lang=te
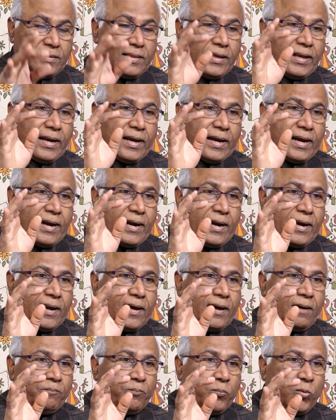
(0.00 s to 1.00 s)
తెలంగాణ
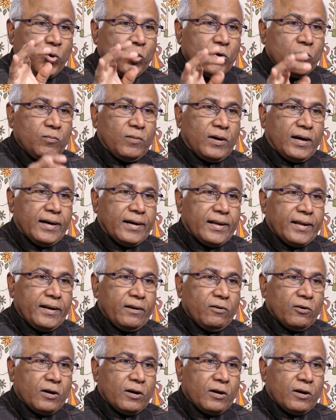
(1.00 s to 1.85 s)
పోరుబాట అనే